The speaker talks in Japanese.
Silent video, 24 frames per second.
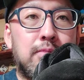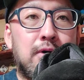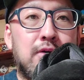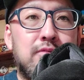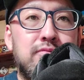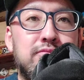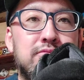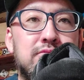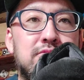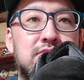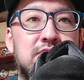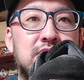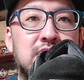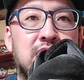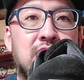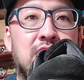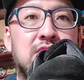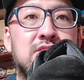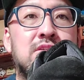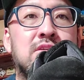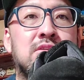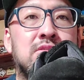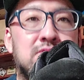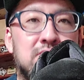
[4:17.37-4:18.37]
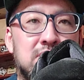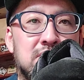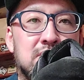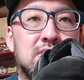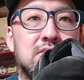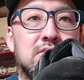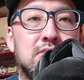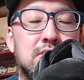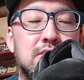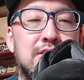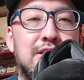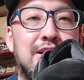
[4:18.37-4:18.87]
パフって書いてるんです
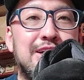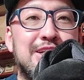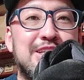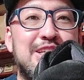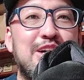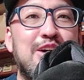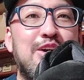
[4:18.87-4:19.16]
よ。